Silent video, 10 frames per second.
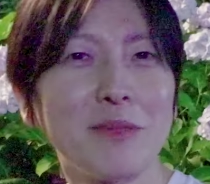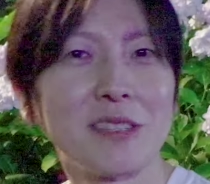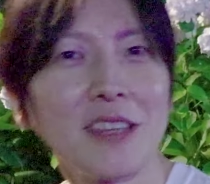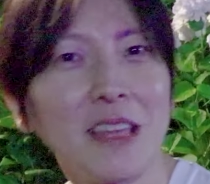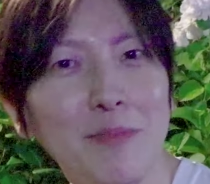まあ、
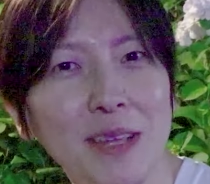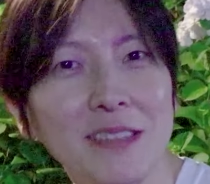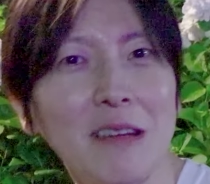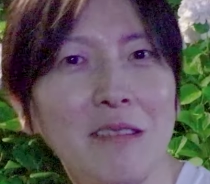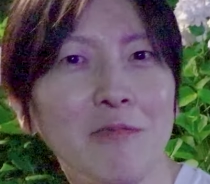ぜひね、皆
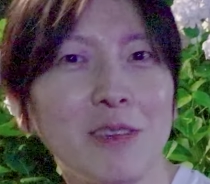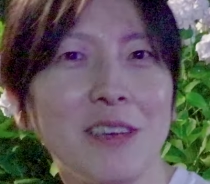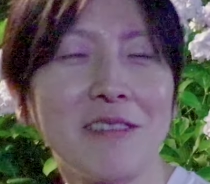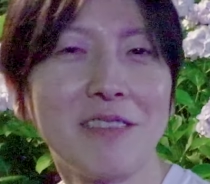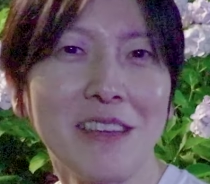さんお
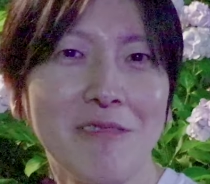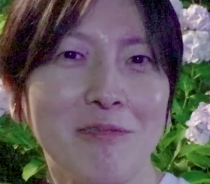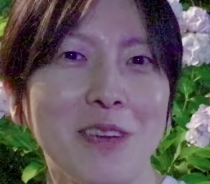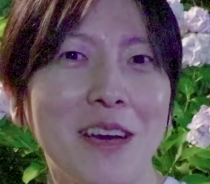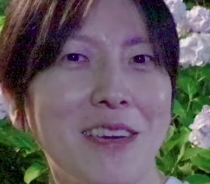気軽にこ
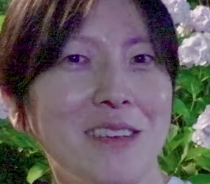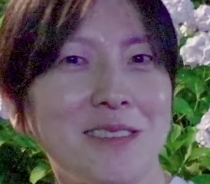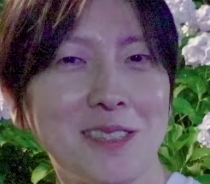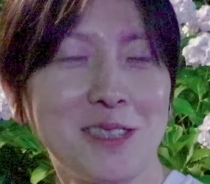の夜景撮